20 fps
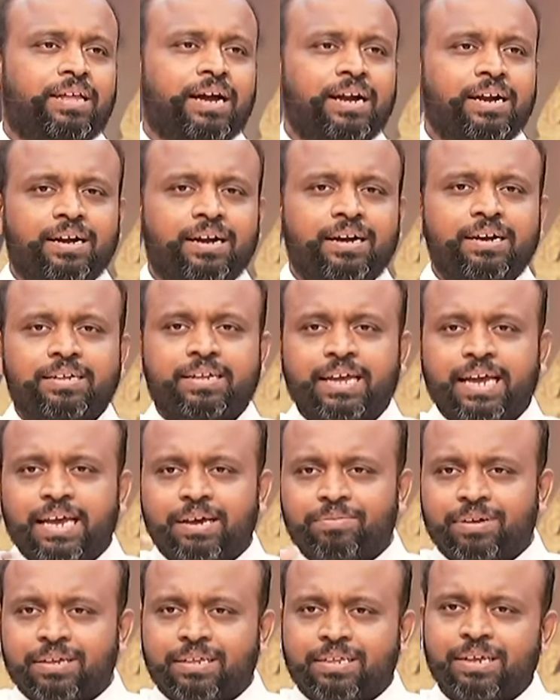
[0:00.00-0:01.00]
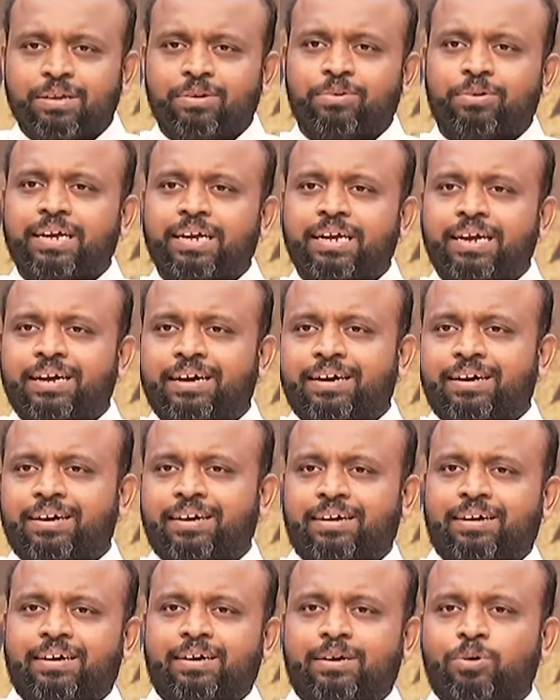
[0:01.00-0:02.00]
தங்கள் தெய்வத்தினுடைய
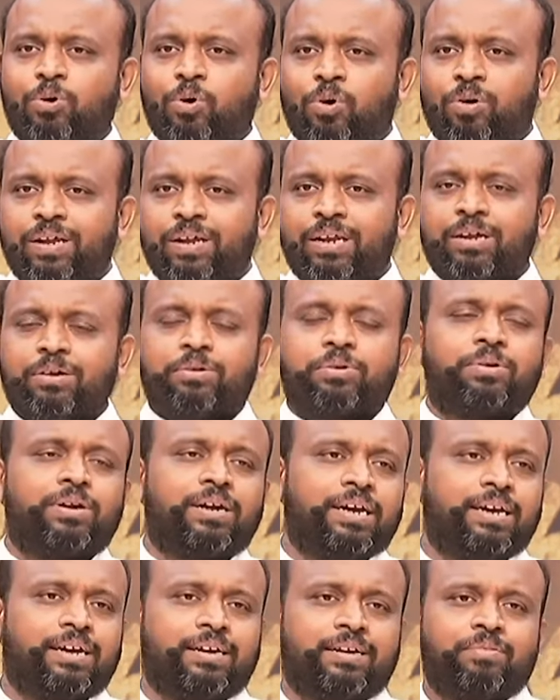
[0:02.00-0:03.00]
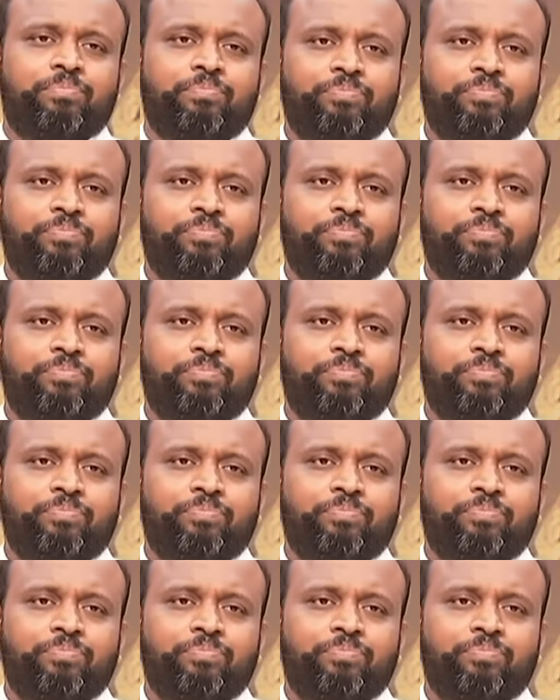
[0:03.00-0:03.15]
கோவிலுக்குள்ளே